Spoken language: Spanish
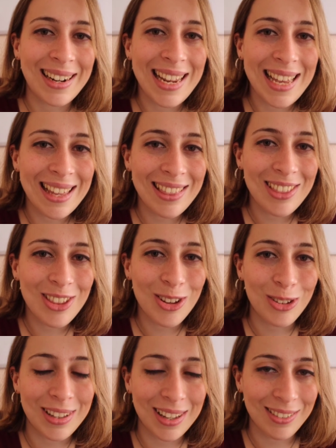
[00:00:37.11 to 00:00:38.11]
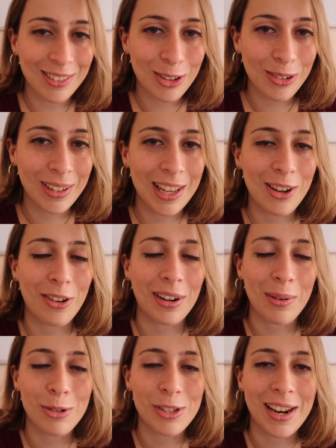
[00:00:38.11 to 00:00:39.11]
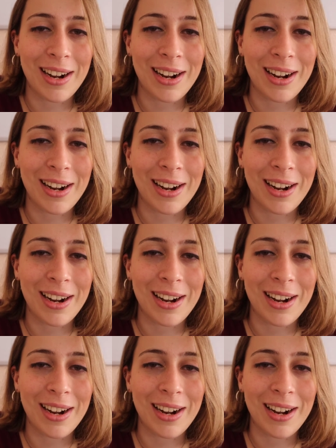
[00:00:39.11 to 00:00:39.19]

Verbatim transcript: riendo tanto que corremos